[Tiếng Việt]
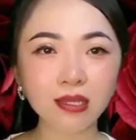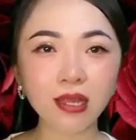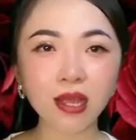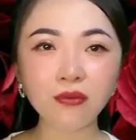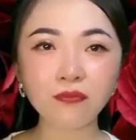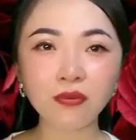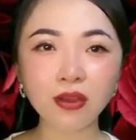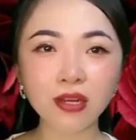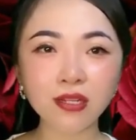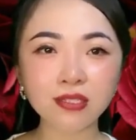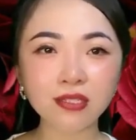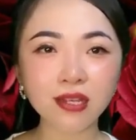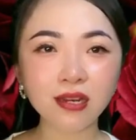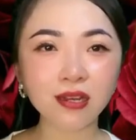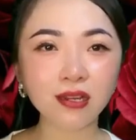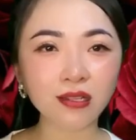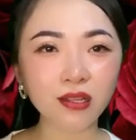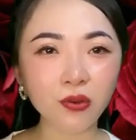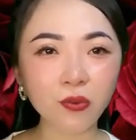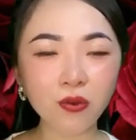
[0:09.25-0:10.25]
Thanh Vân xin
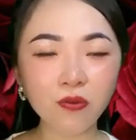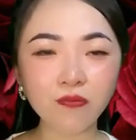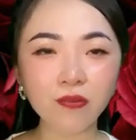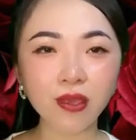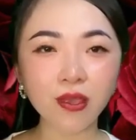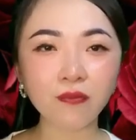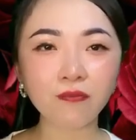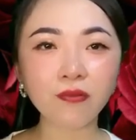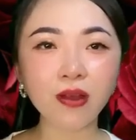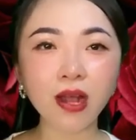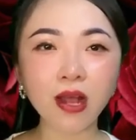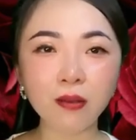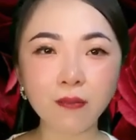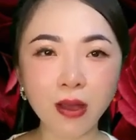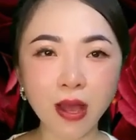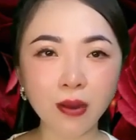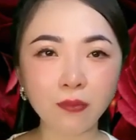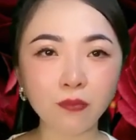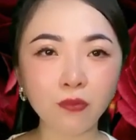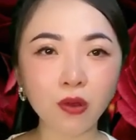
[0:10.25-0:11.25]
gửi tới quý vị và các
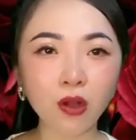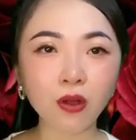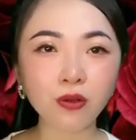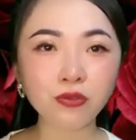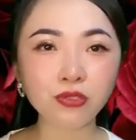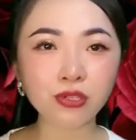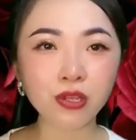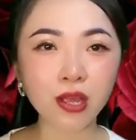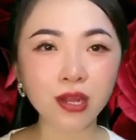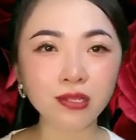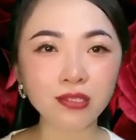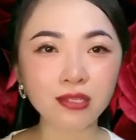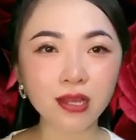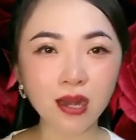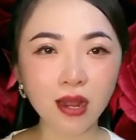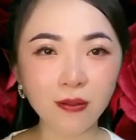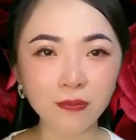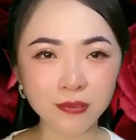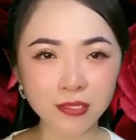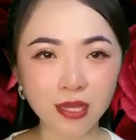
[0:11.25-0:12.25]
bạn một câu chuyện
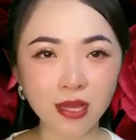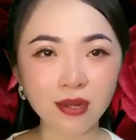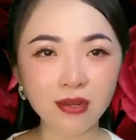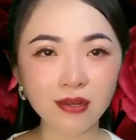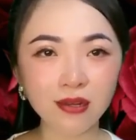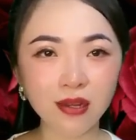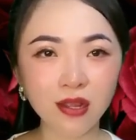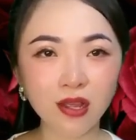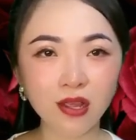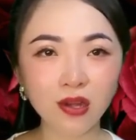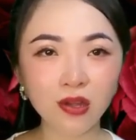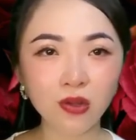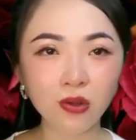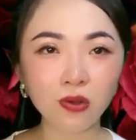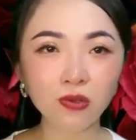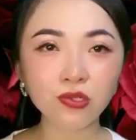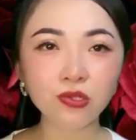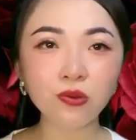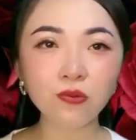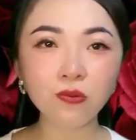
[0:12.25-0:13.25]
rất hấp dẫn.
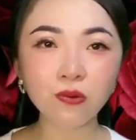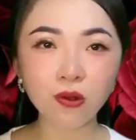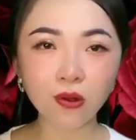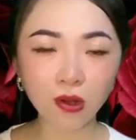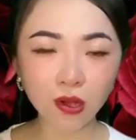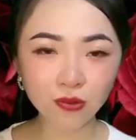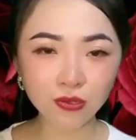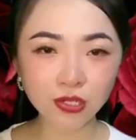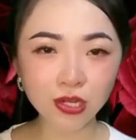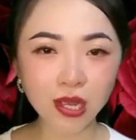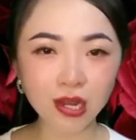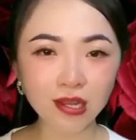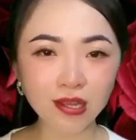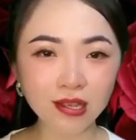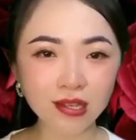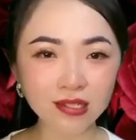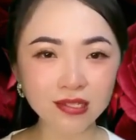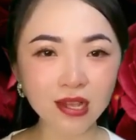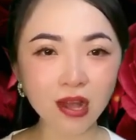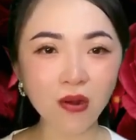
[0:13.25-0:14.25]
Nội dung của câu chuyện
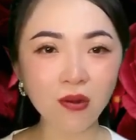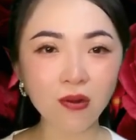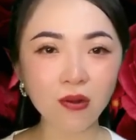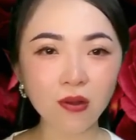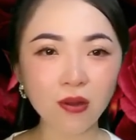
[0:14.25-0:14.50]
như sau.